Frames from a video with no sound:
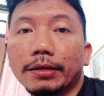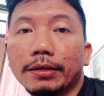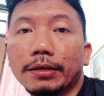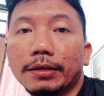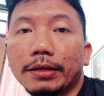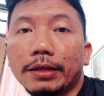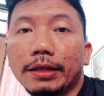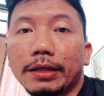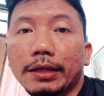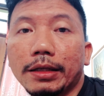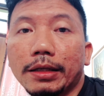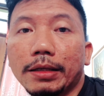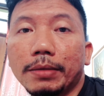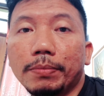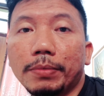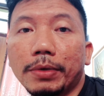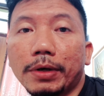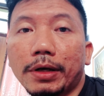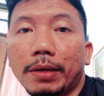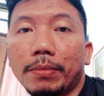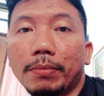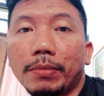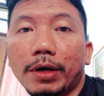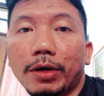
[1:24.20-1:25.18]
di
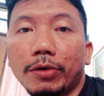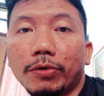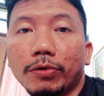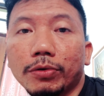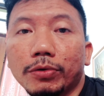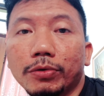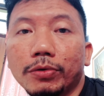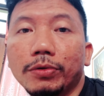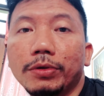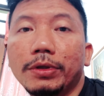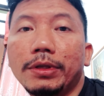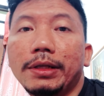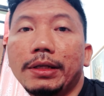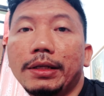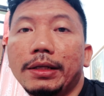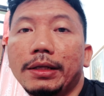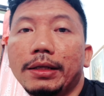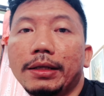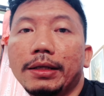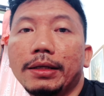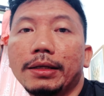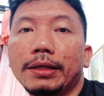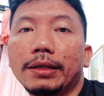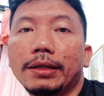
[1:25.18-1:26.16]
Pekanbaru tuh di
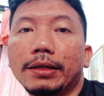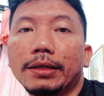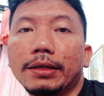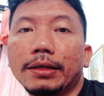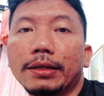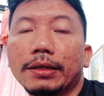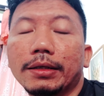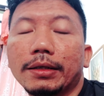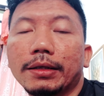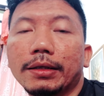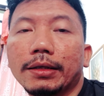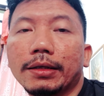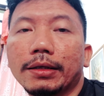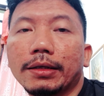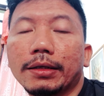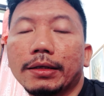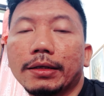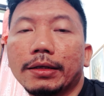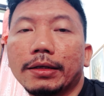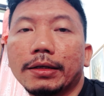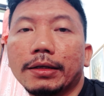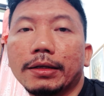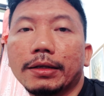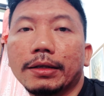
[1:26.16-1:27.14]

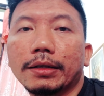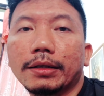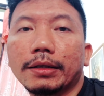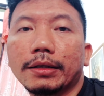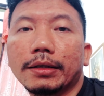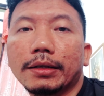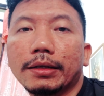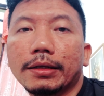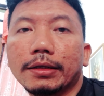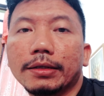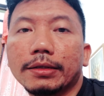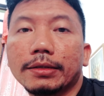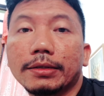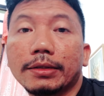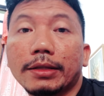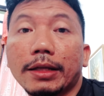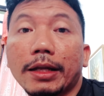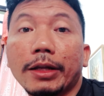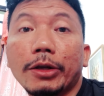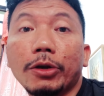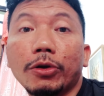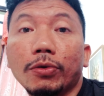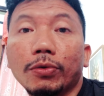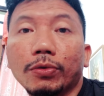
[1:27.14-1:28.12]
Eh,
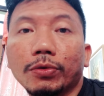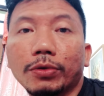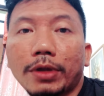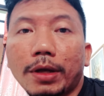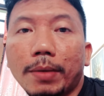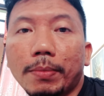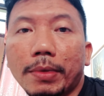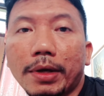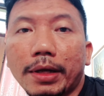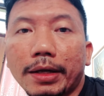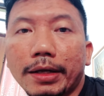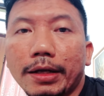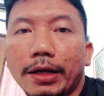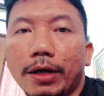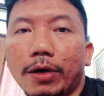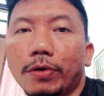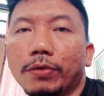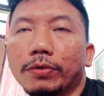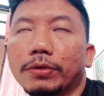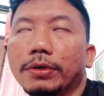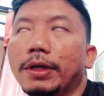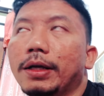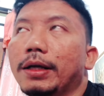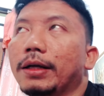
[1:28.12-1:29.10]
stadion Utama
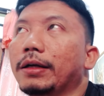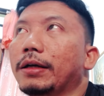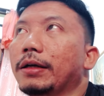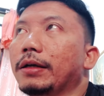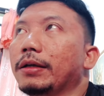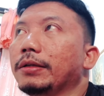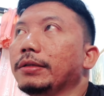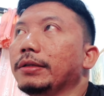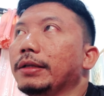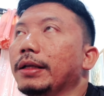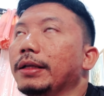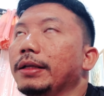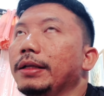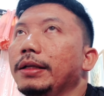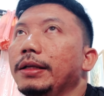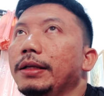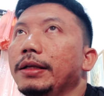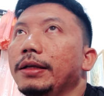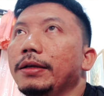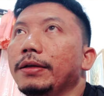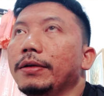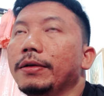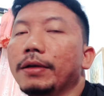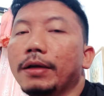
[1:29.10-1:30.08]
Riau. Nah,
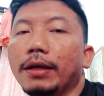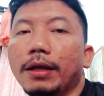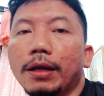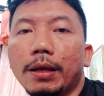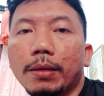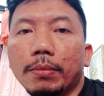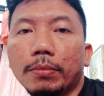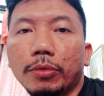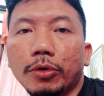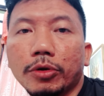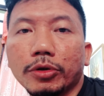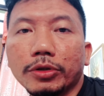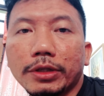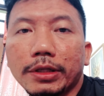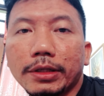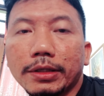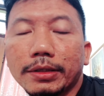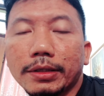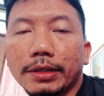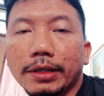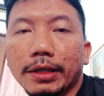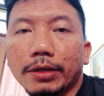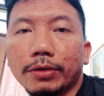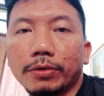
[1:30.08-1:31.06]
jadi
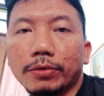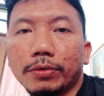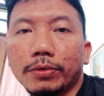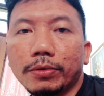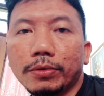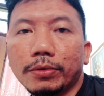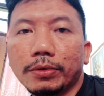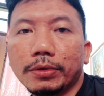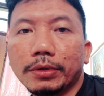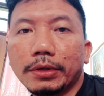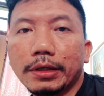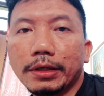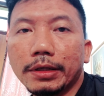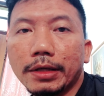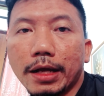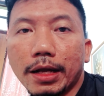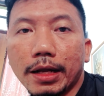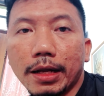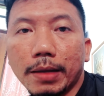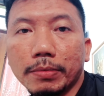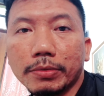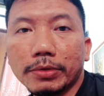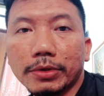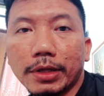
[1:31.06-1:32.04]
posisinya itu di
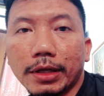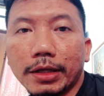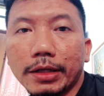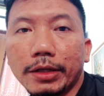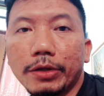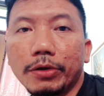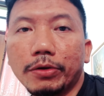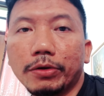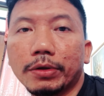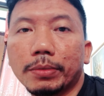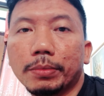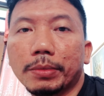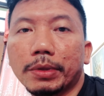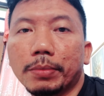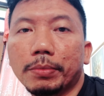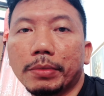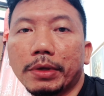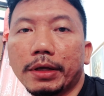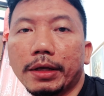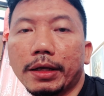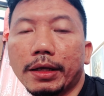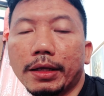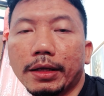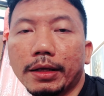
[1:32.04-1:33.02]
dalam stadion
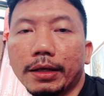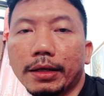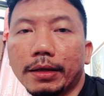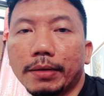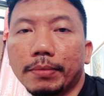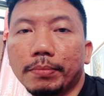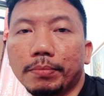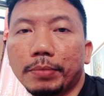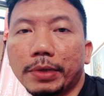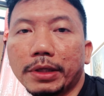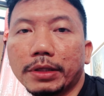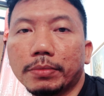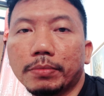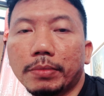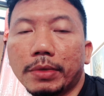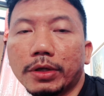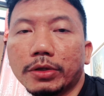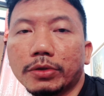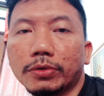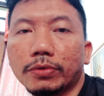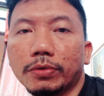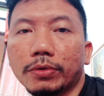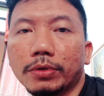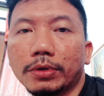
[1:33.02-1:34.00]
teman-teman ya. Pas
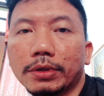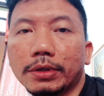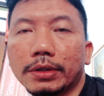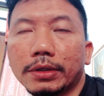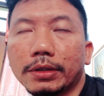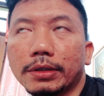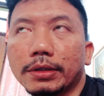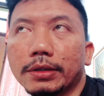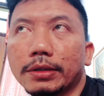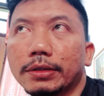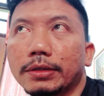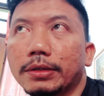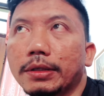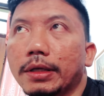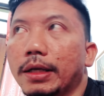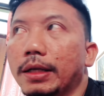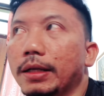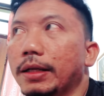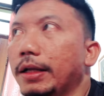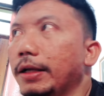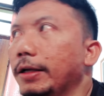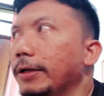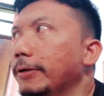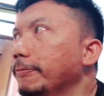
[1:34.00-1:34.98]
masuk ke
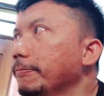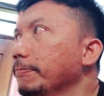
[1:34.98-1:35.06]
jalan